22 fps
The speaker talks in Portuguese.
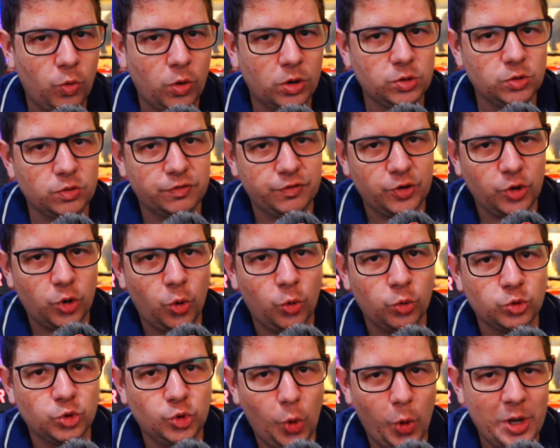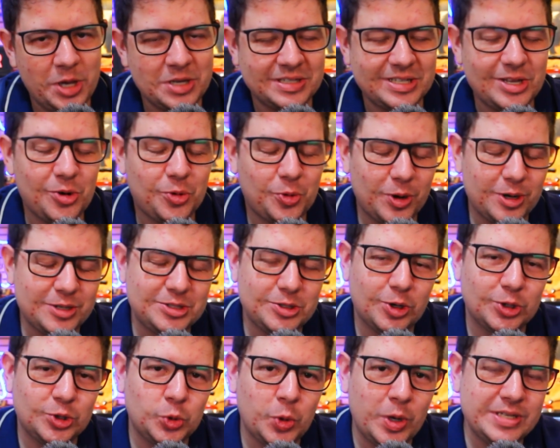quando virou o 2, né, o
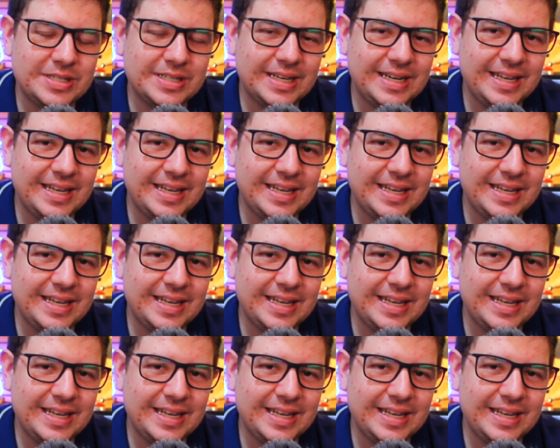Corcel 2,